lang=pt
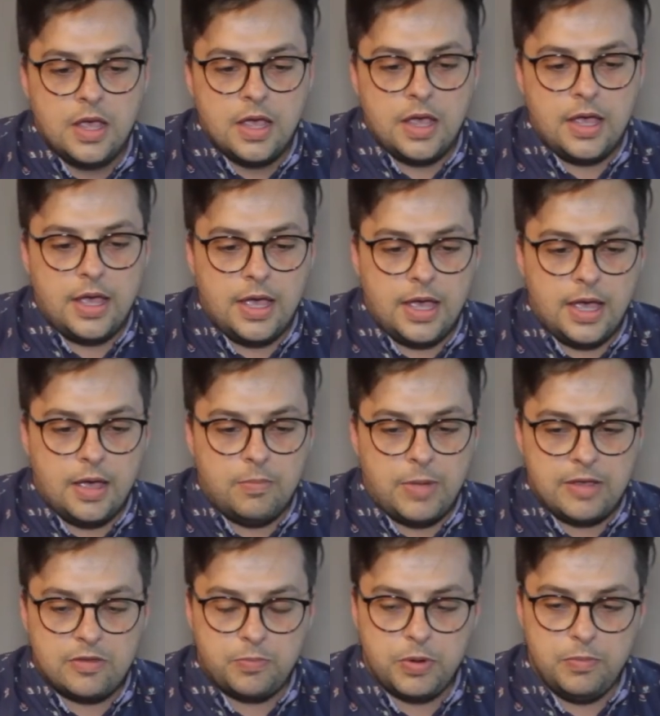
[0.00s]
É,
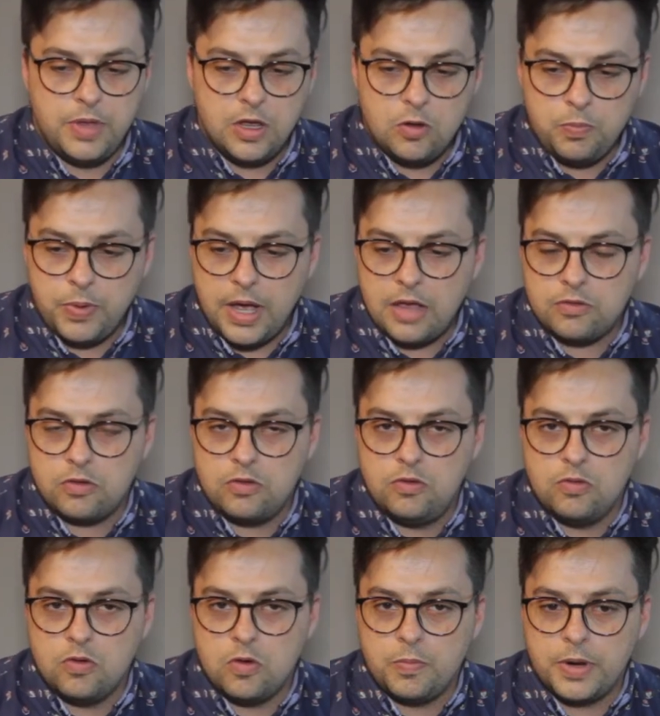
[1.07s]
mas o primeiro passo
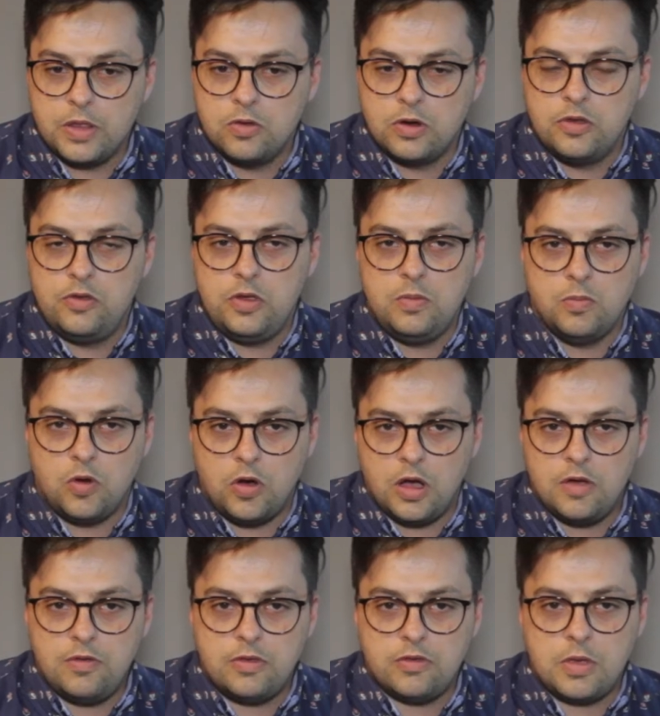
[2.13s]
de um comprador de
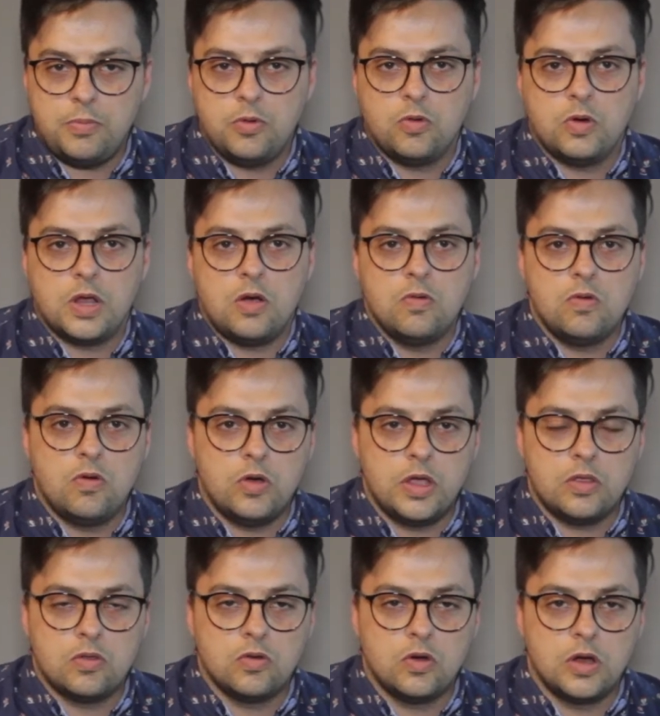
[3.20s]
imóveis é procurar um
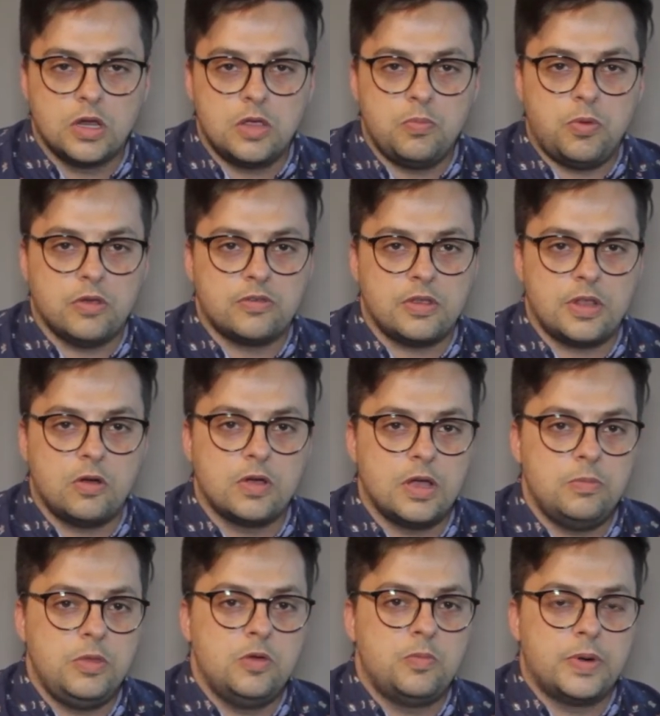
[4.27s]
corretor que possa dar o
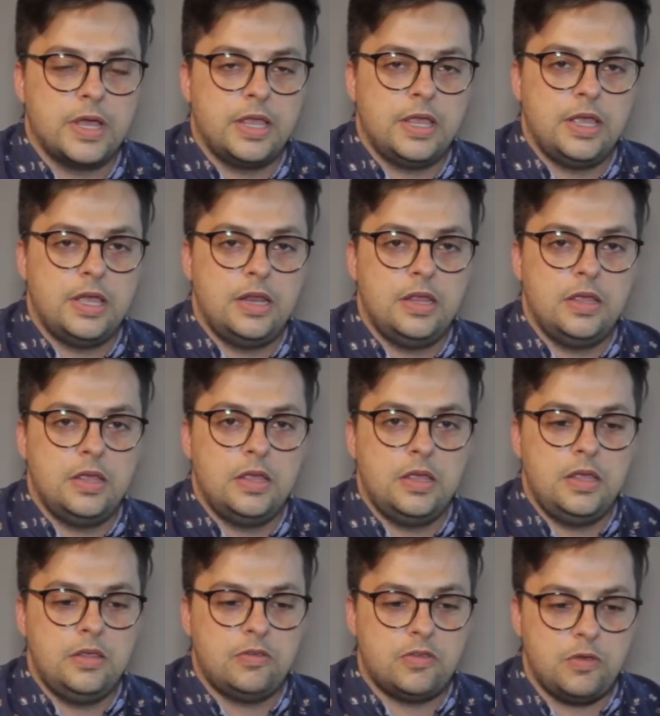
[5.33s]
caminho para ele
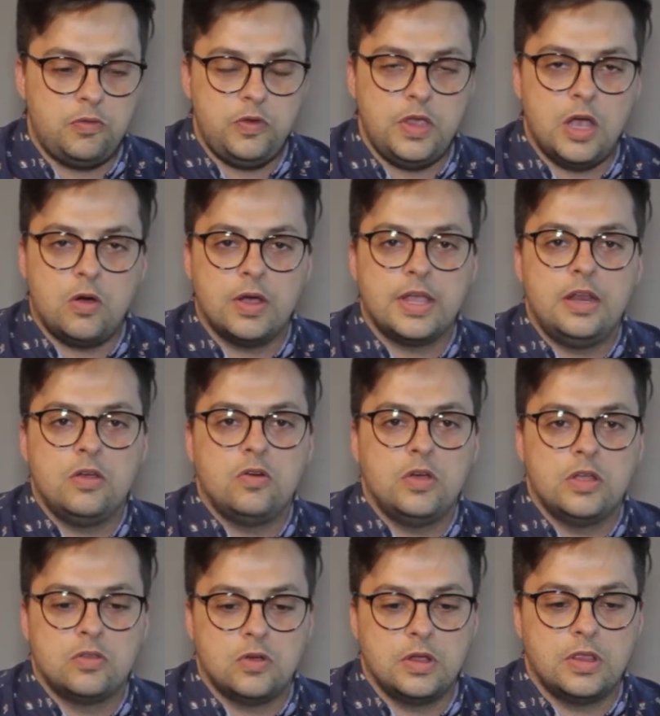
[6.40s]
e ser fiel àquele
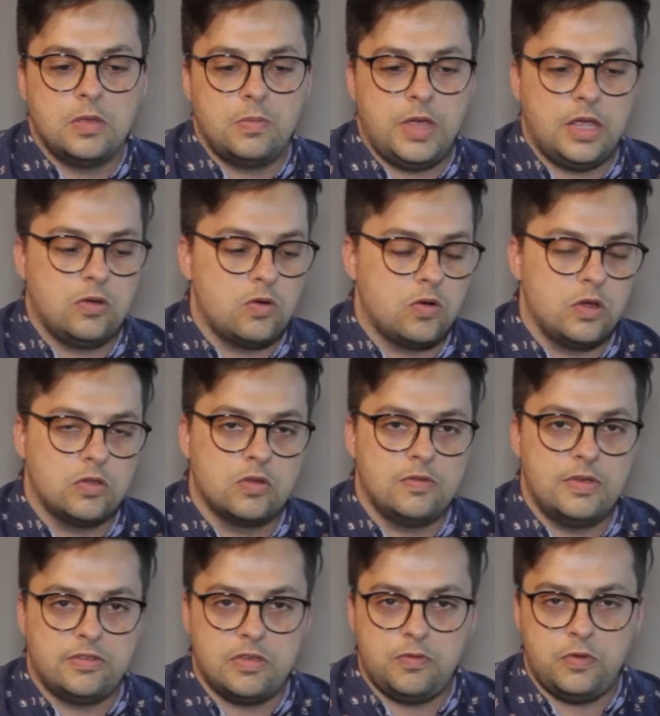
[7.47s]
corretor também, que o corretor
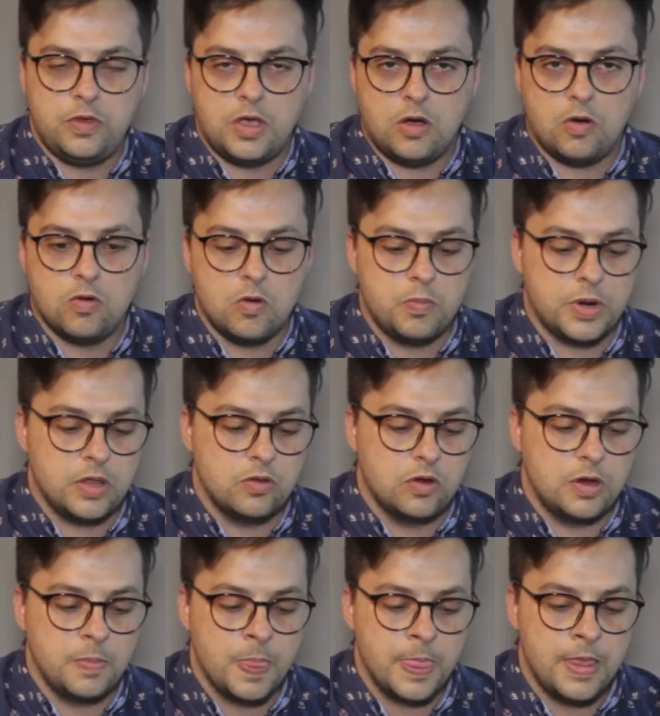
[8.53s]
vai ser fiel ao comprador.